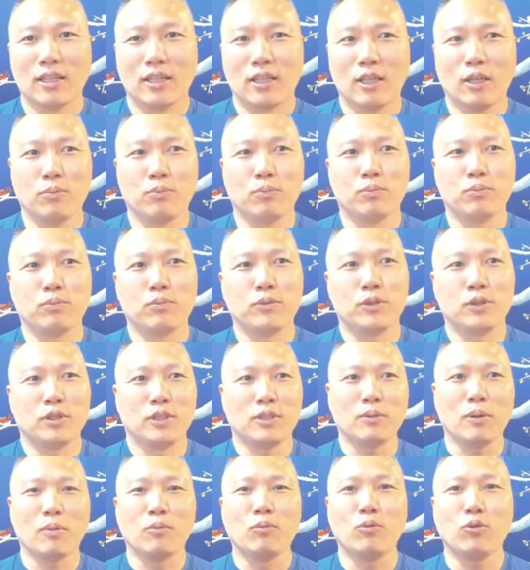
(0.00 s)
이
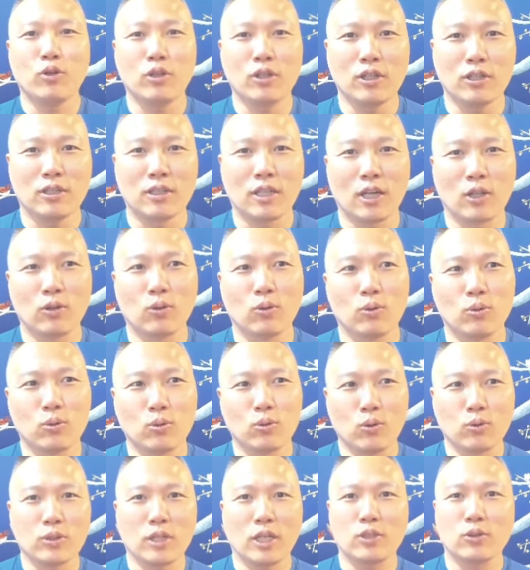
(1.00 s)
집에 문을 열어놔도
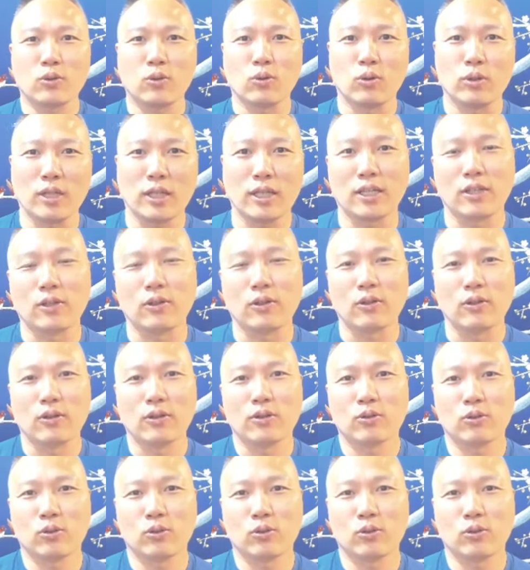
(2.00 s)
운동장에서 놀다가요.